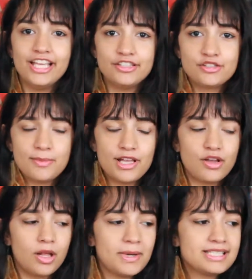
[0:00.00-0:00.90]
isso
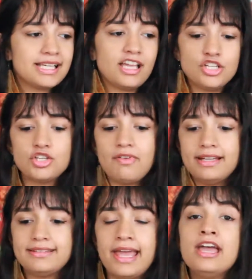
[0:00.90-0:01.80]
melhor. Mas aqui a gente
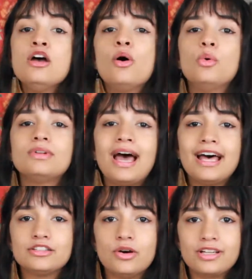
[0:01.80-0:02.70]
vai ter um
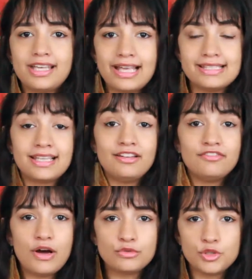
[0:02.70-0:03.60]
narrador que é
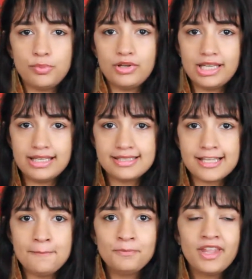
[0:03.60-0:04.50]
escrivão de
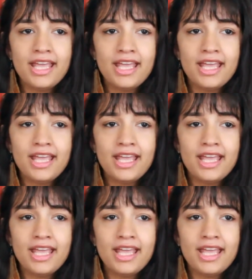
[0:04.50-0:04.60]
polícia